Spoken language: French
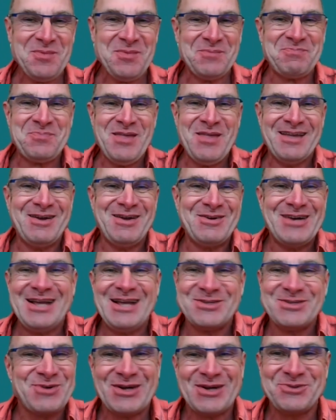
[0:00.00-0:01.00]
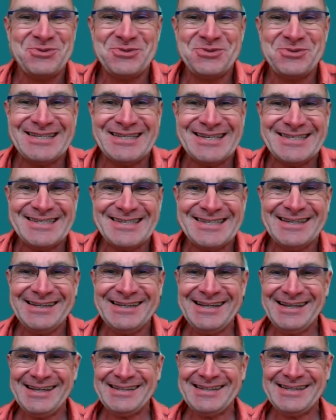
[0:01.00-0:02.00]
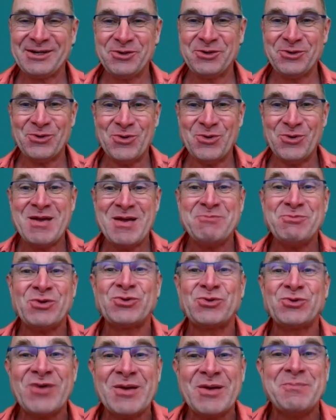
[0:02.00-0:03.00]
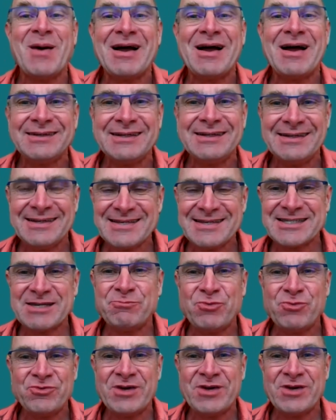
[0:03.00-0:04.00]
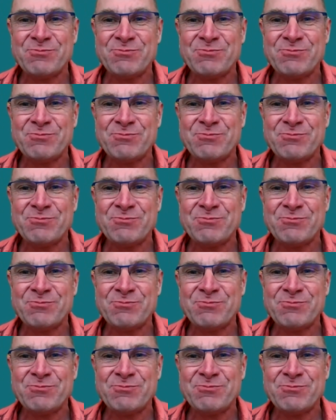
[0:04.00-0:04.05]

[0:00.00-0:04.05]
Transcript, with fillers: Je crois que tout était dit. C'est-à-dire mêmes ne trouvaient pas ce qui pouvait